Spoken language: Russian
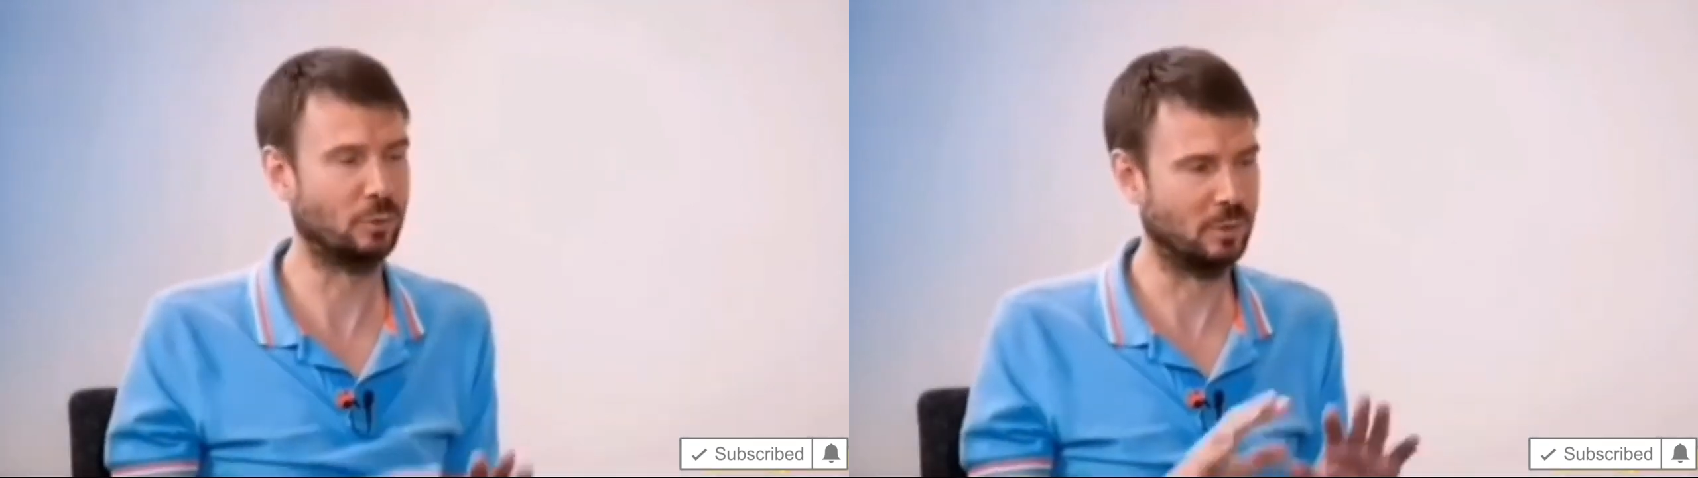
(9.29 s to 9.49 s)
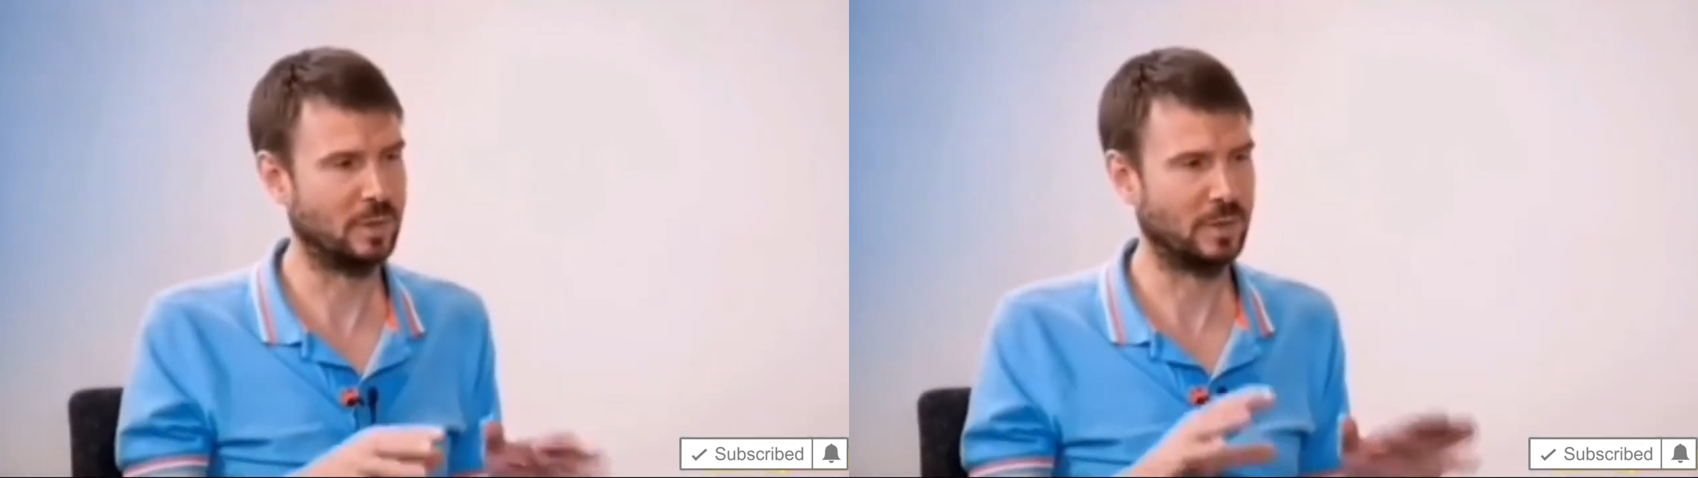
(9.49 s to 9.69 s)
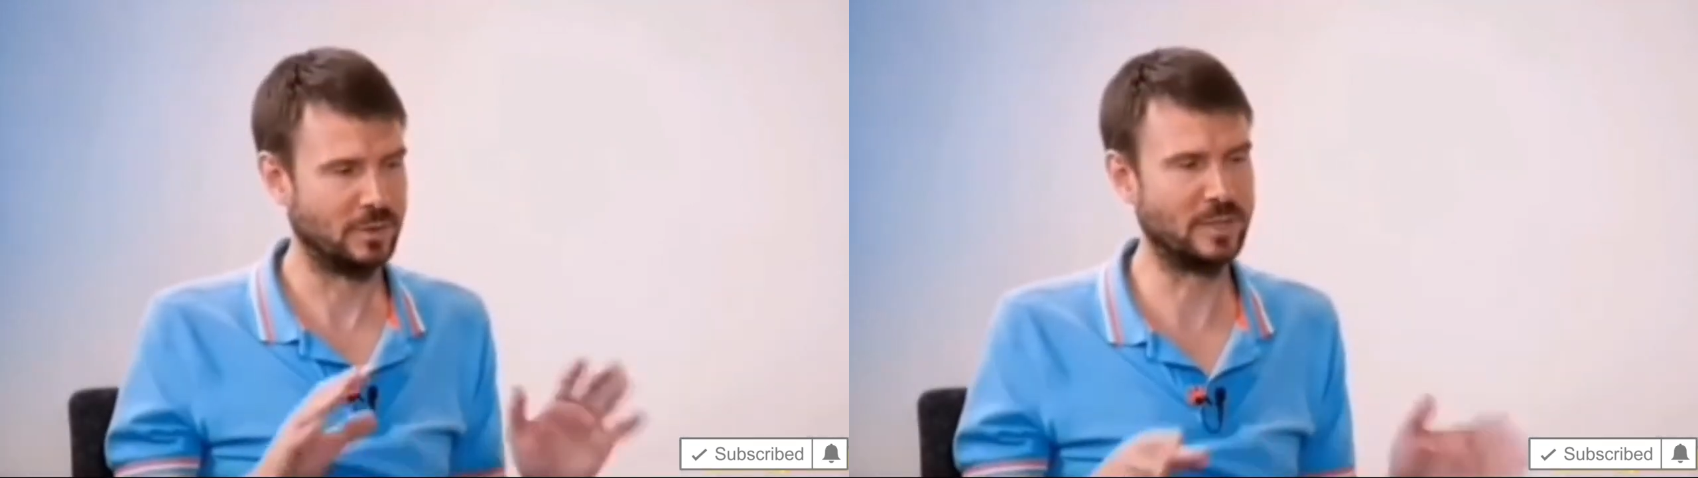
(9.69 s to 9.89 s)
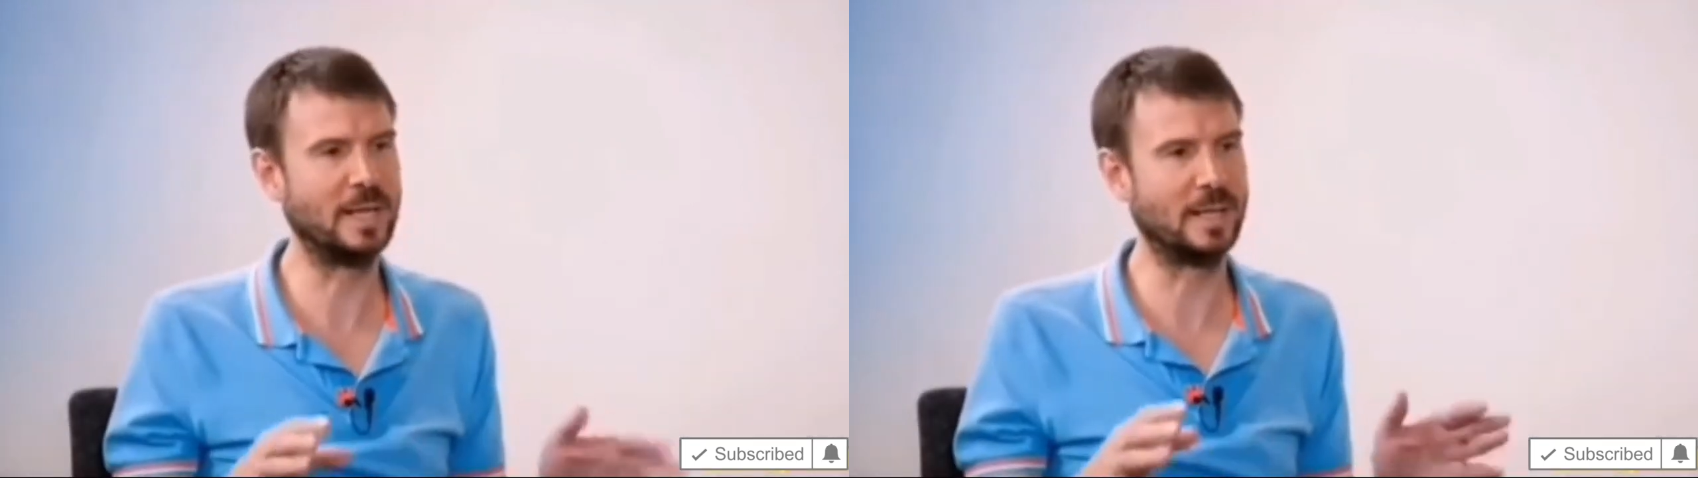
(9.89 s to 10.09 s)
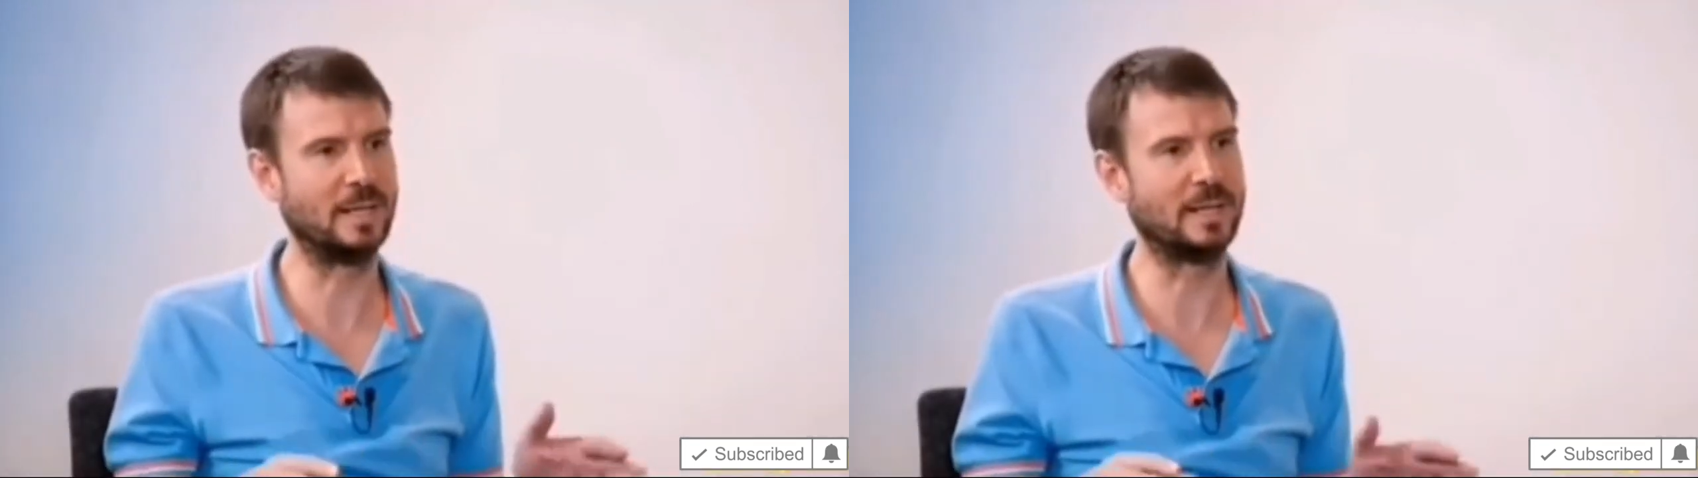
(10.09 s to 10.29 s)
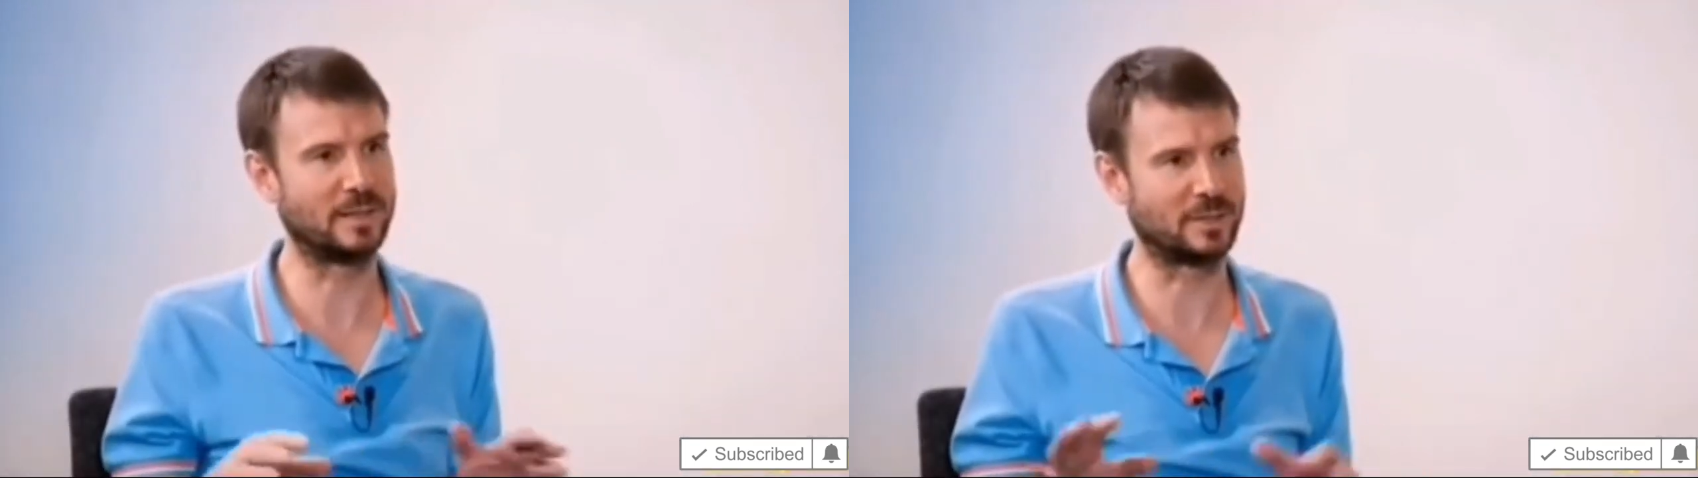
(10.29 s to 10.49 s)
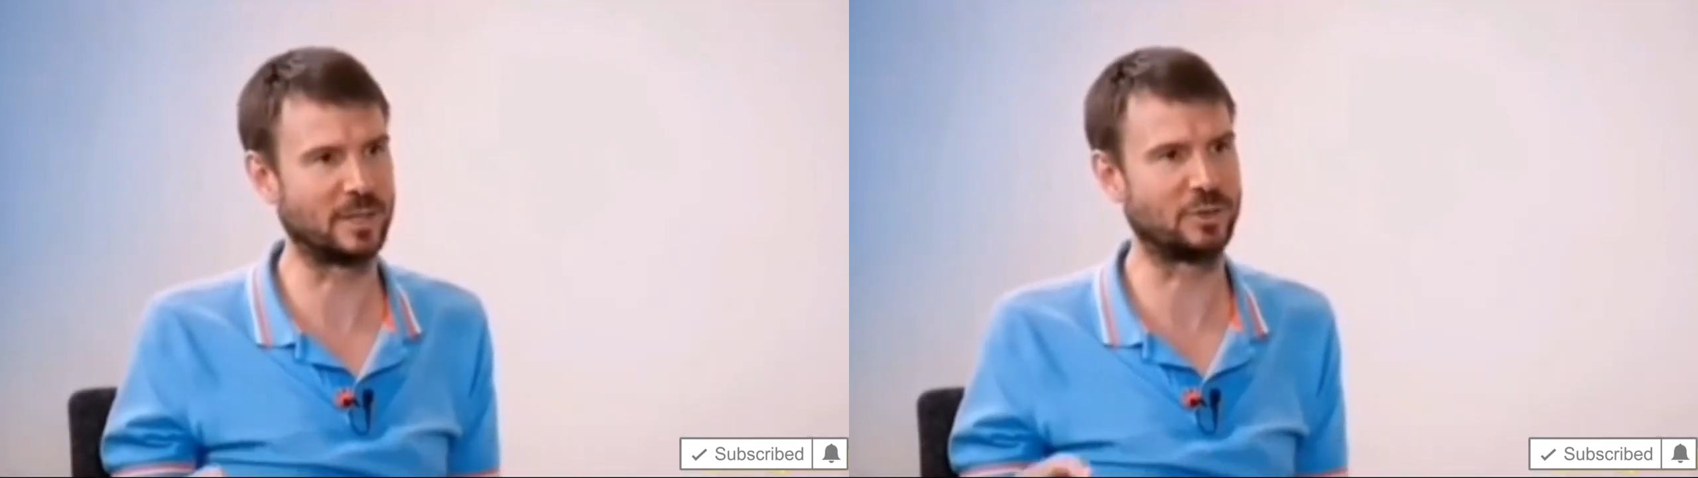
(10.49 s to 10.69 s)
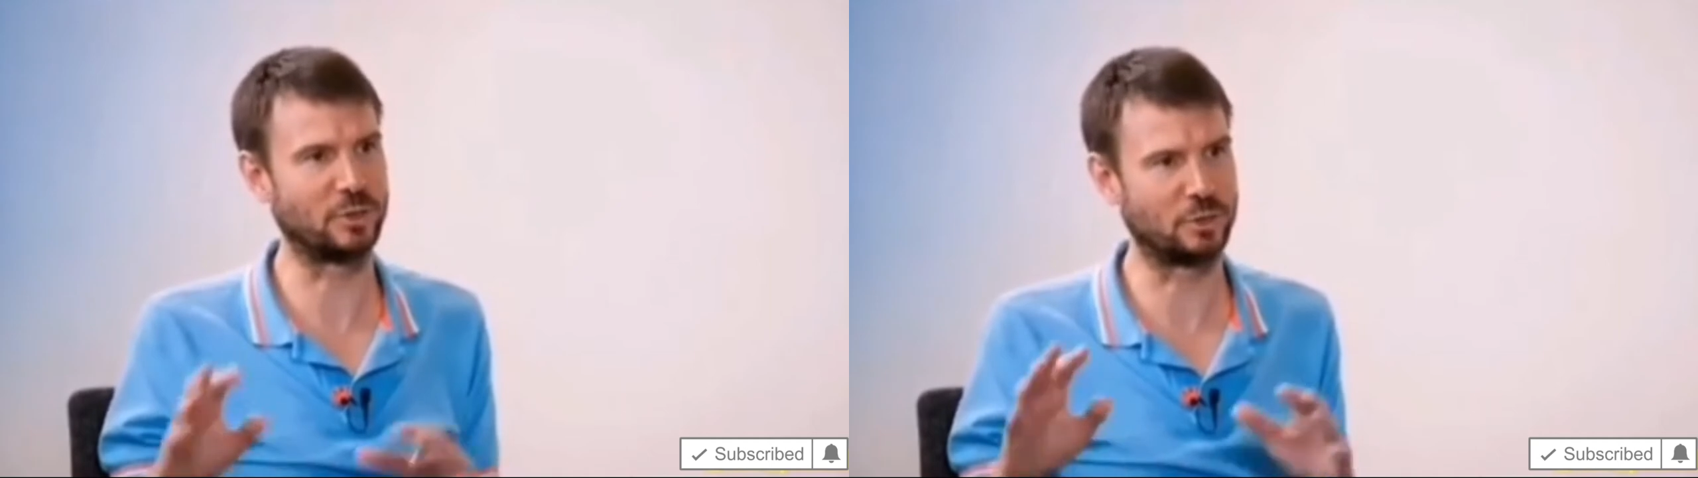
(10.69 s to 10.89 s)
Ну, деньги для
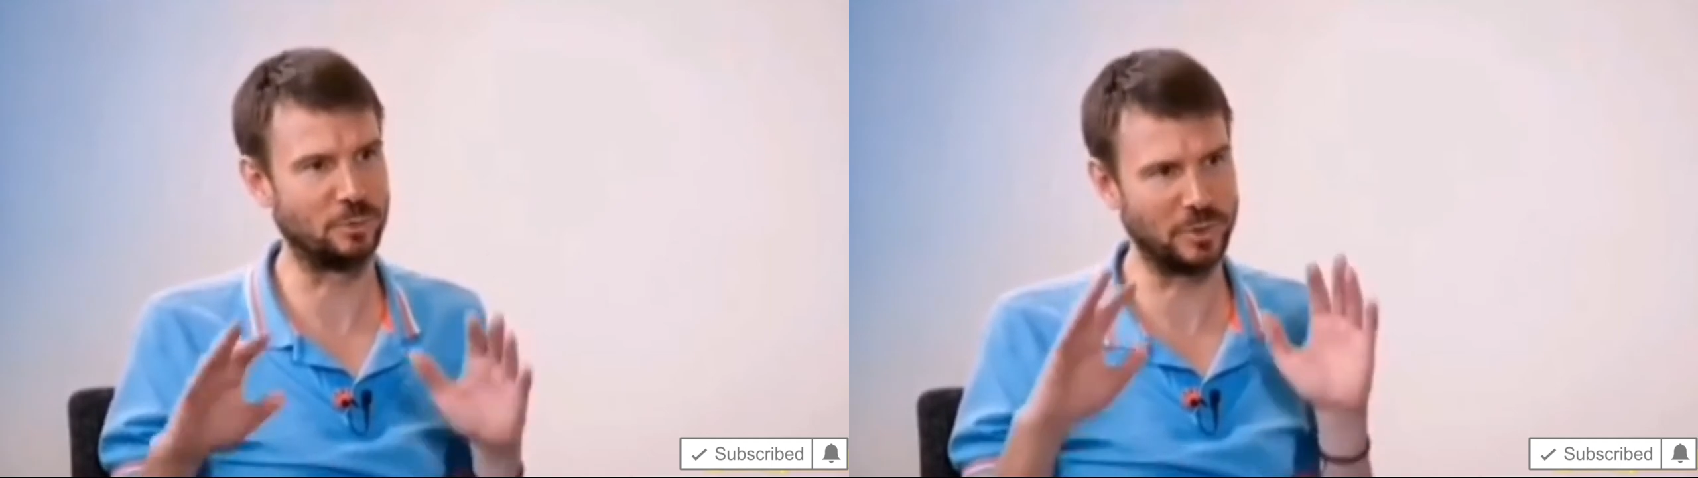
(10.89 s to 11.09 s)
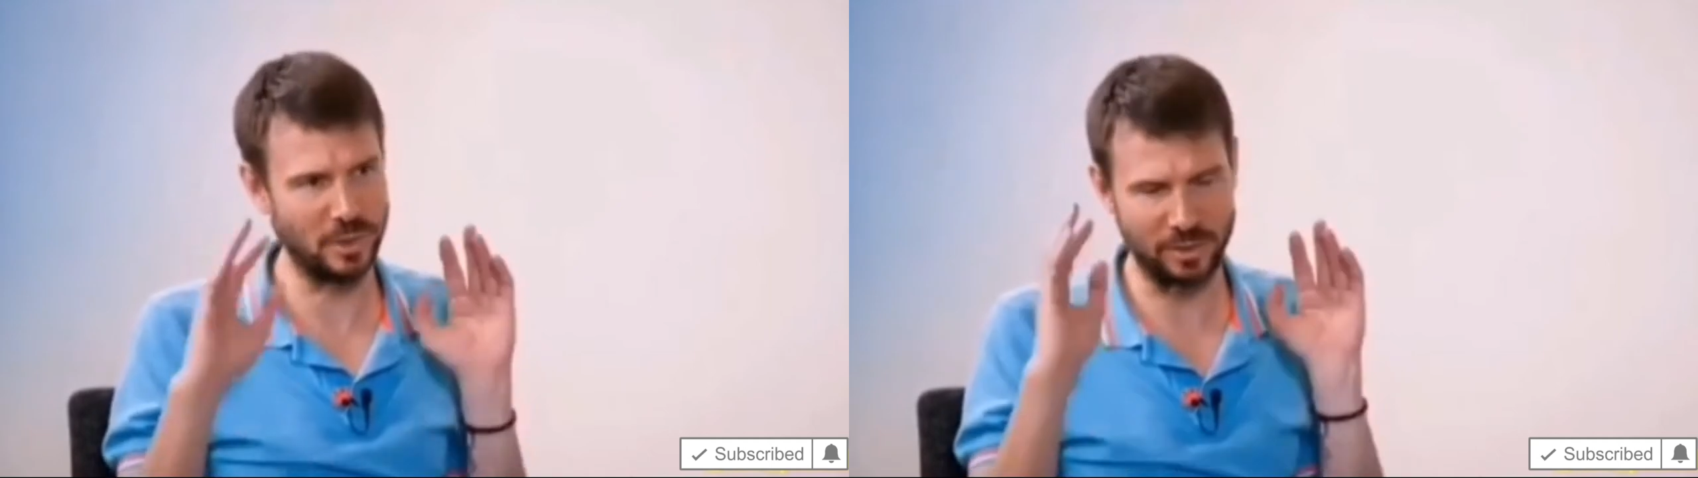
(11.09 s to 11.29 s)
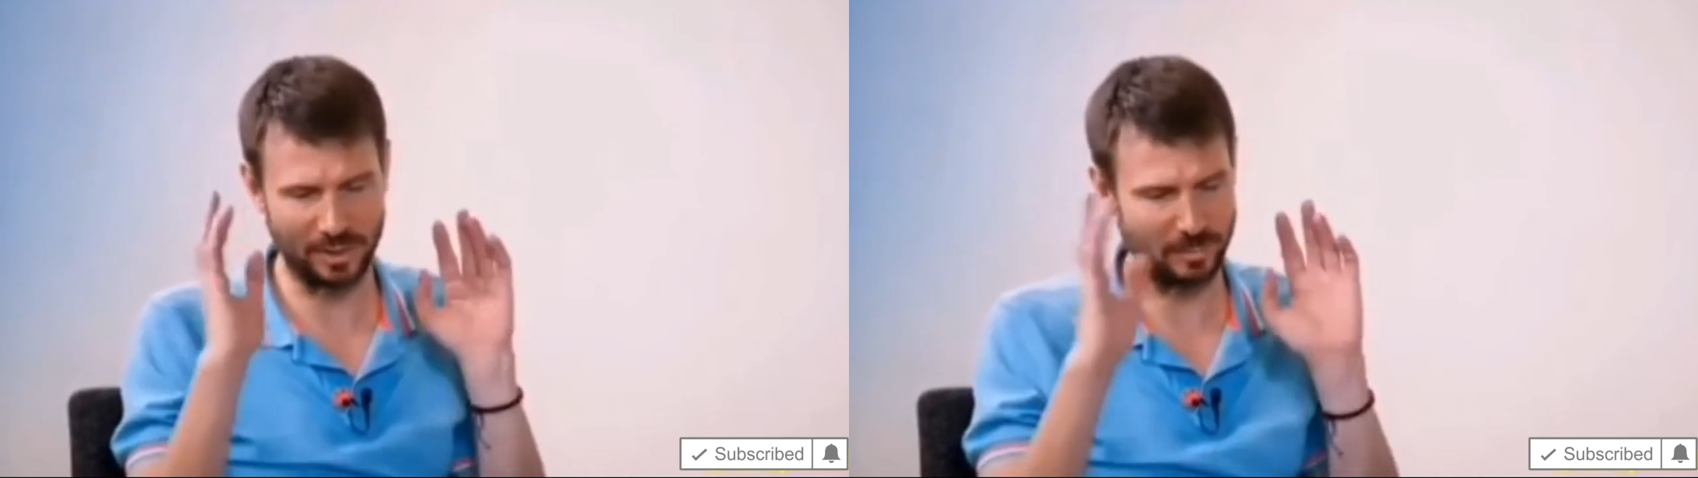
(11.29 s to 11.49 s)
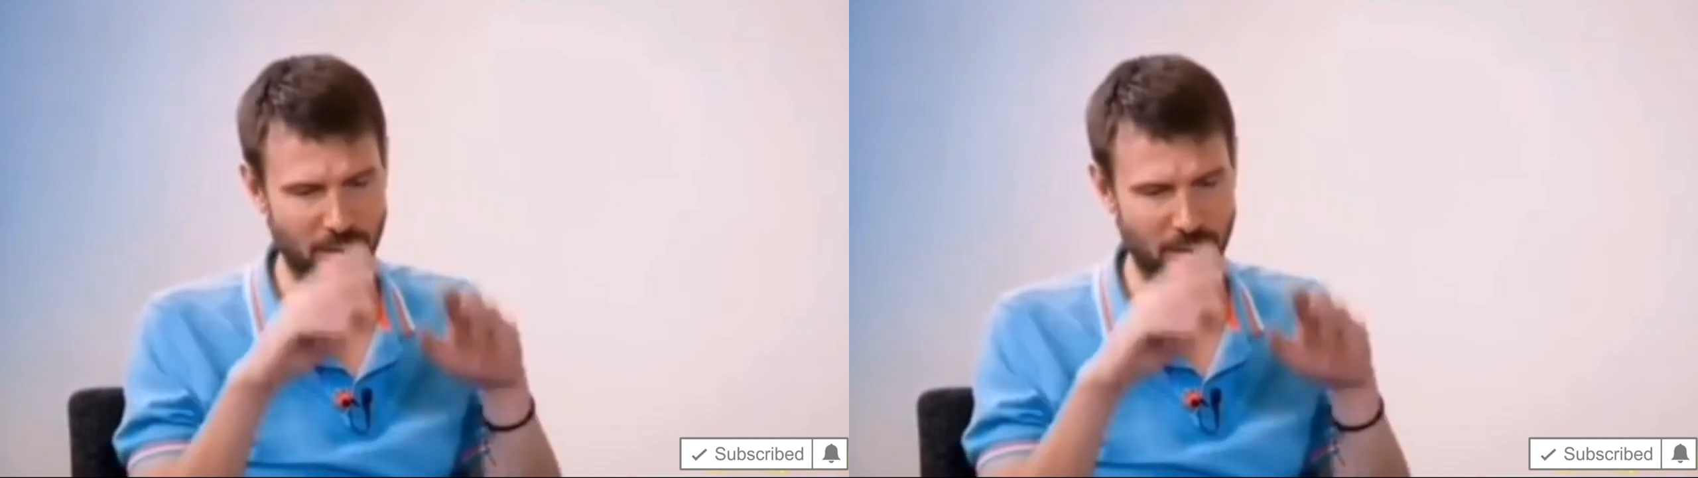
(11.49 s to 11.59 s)
достаточно, чтобы жить,